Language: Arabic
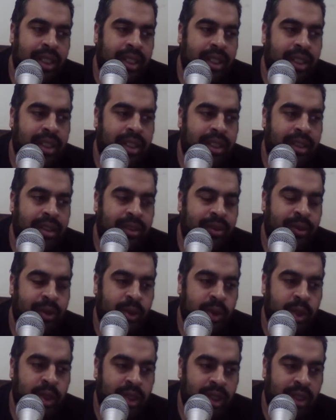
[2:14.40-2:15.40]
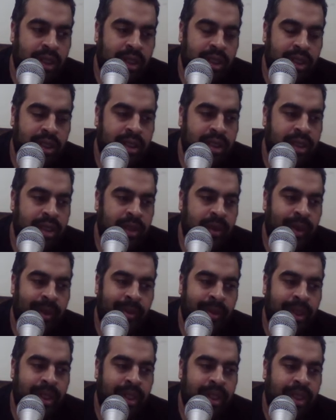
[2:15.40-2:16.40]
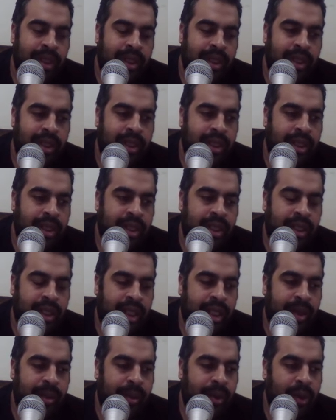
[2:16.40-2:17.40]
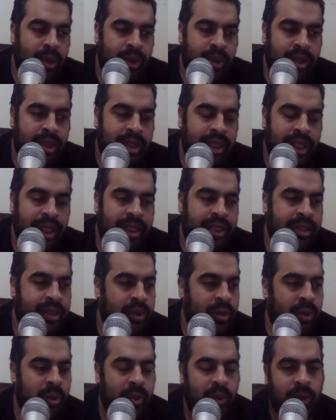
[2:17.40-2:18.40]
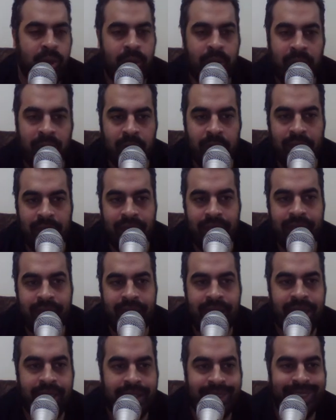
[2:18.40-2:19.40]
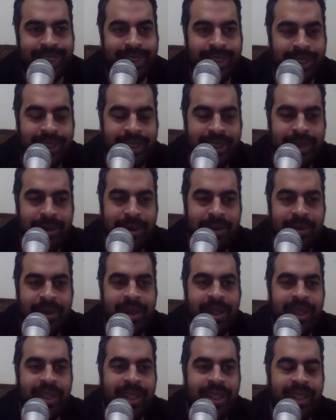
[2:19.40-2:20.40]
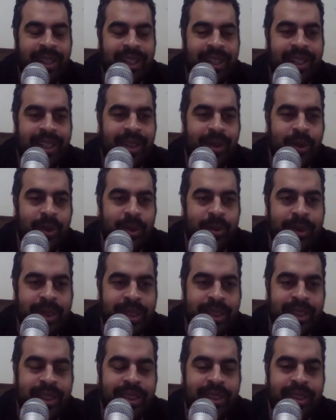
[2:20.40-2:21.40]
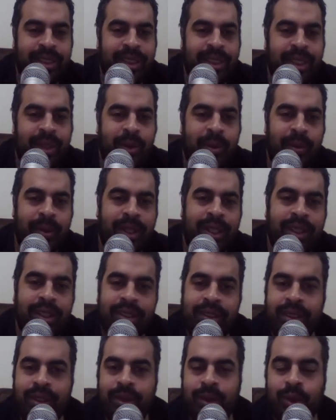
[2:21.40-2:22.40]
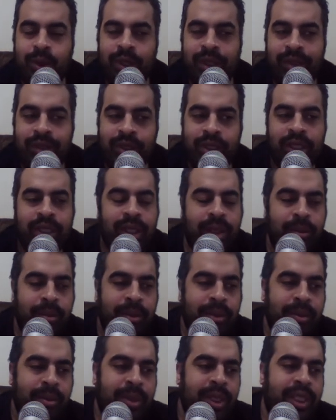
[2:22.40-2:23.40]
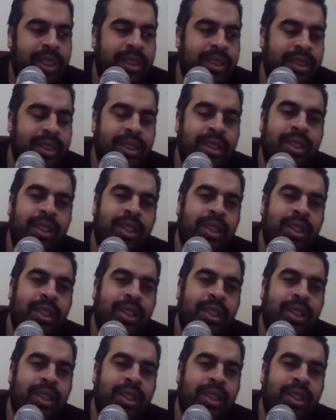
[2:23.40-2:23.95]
آه، فرصتك تمام آه، يعني انا باخد اكس ومعروض عليا 2 اكس تمام يعني انا كنت مثلا اول ما جيت قطر كنت شغال في شركه باكس